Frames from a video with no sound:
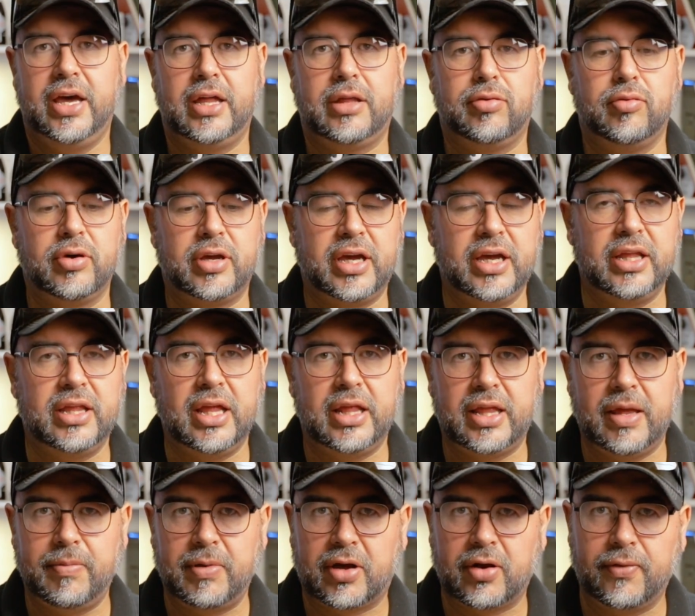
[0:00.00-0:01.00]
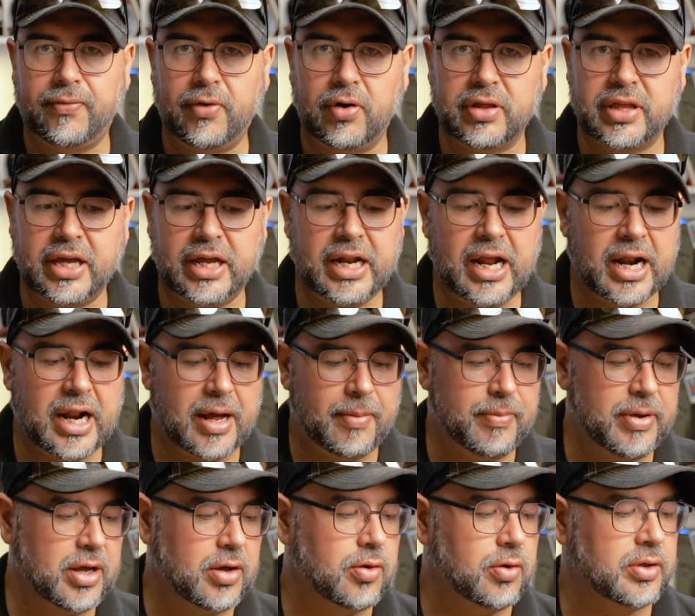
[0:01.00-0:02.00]
Es un kit de micrófonos
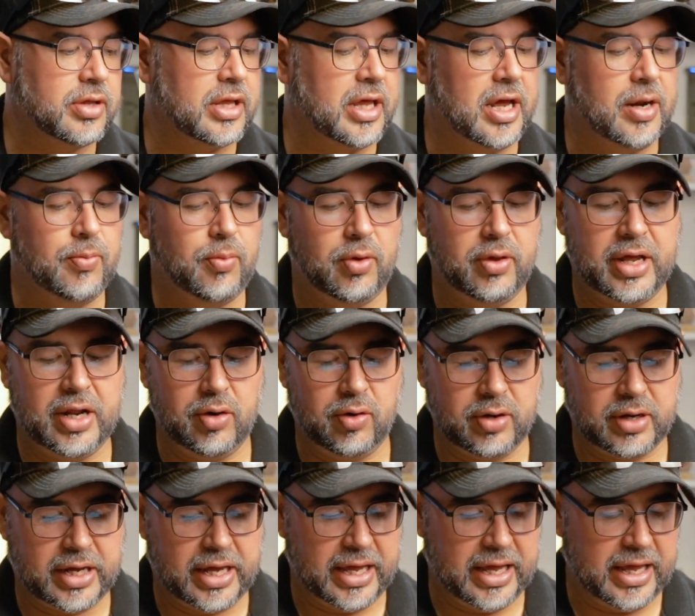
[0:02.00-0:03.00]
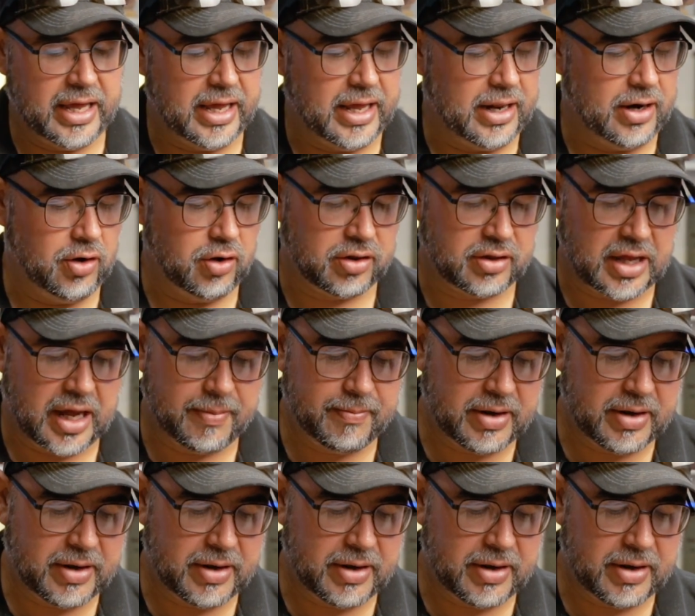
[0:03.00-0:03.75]
inalámbricos. El modelo que nos ha